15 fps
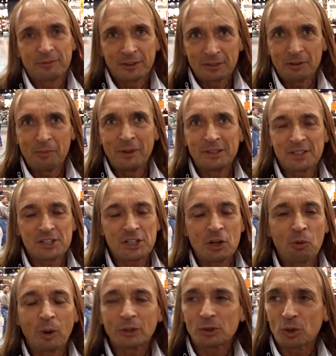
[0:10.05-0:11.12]
effettivamente sì,
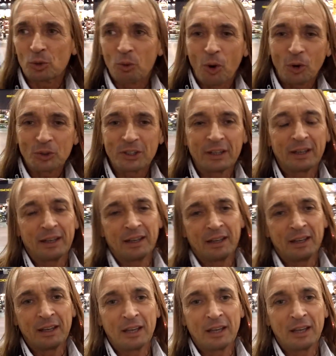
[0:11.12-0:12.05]
quattro ruote.